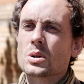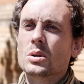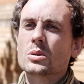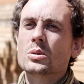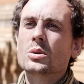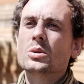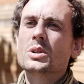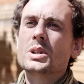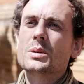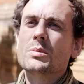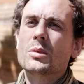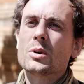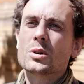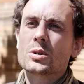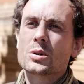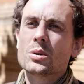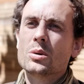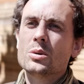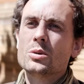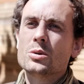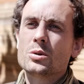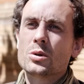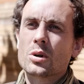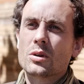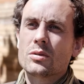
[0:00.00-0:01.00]
en deux dimensions,
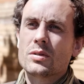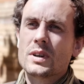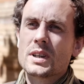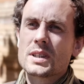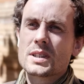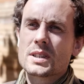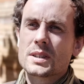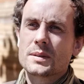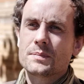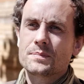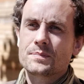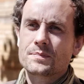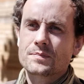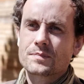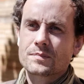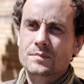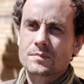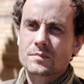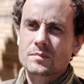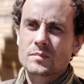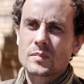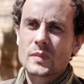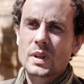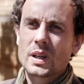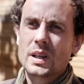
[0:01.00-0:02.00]
une surface,
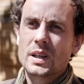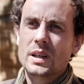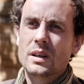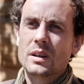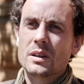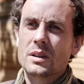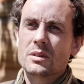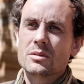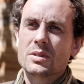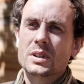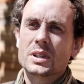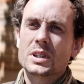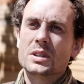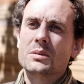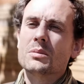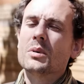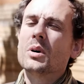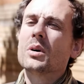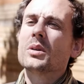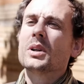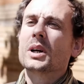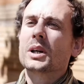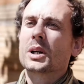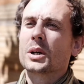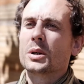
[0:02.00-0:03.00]
et euh, effectivement,
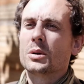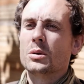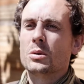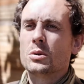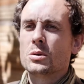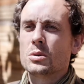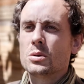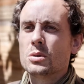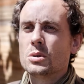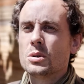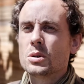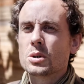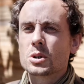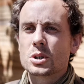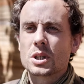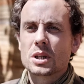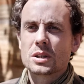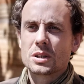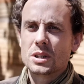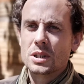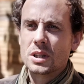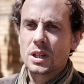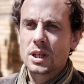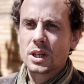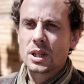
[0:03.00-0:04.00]
en agriculture,
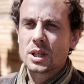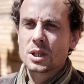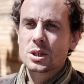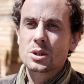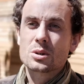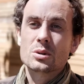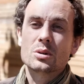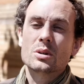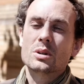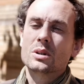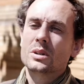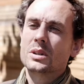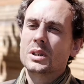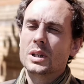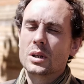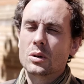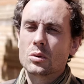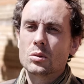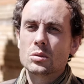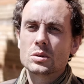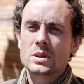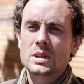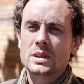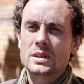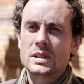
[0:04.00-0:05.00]
jardinage, euh, des
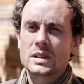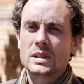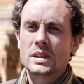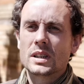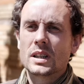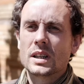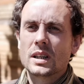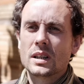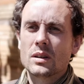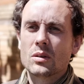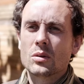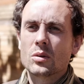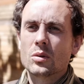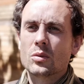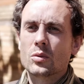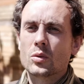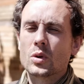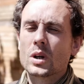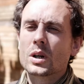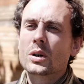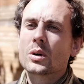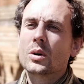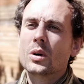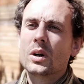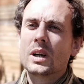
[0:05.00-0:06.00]
routes, etc., on ne
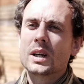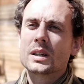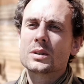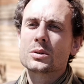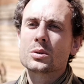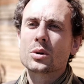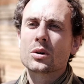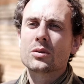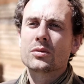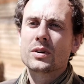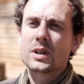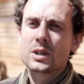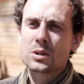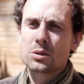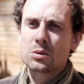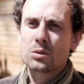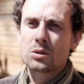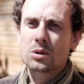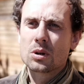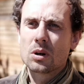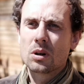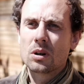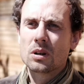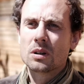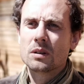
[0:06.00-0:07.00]
voit que la surface du
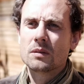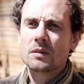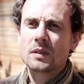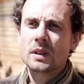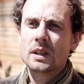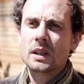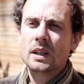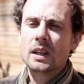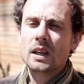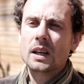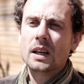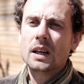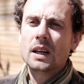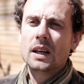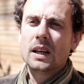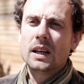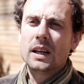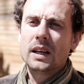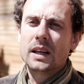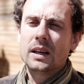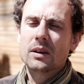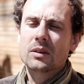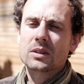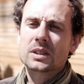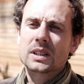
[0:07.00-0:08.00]
sol
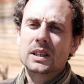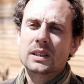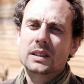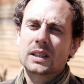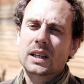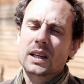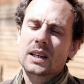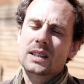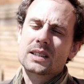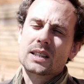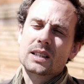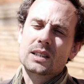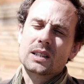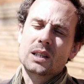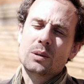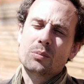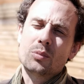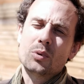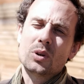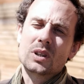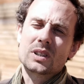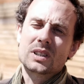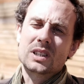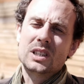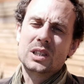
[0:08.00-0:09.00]
et on s'intéresse assez
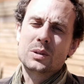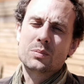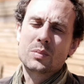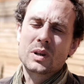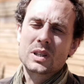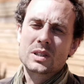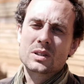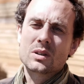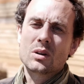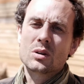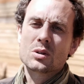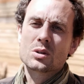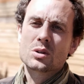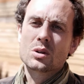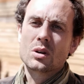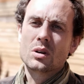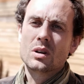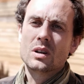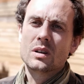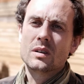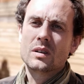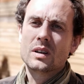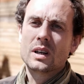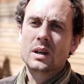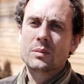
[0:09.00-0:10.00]
peu à ce qui se passe dans le
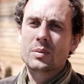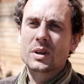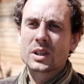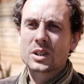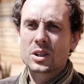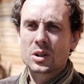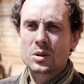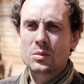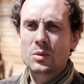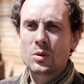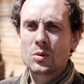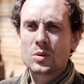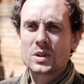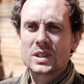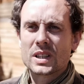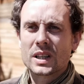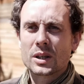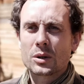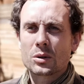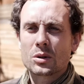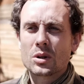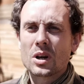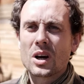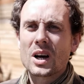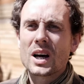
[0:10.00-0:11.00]
sol. À partir du moment où les
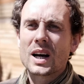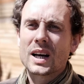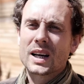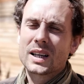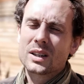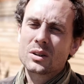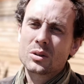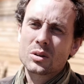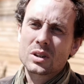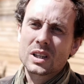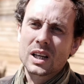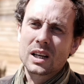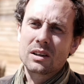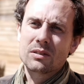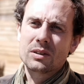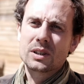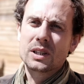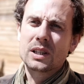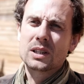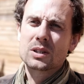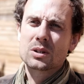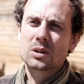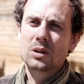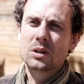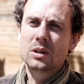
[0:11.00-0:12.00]
agriculteurs arrêtent de travailler
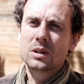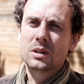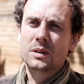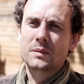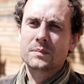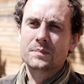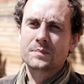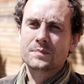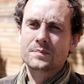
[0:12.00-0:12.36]
le sol,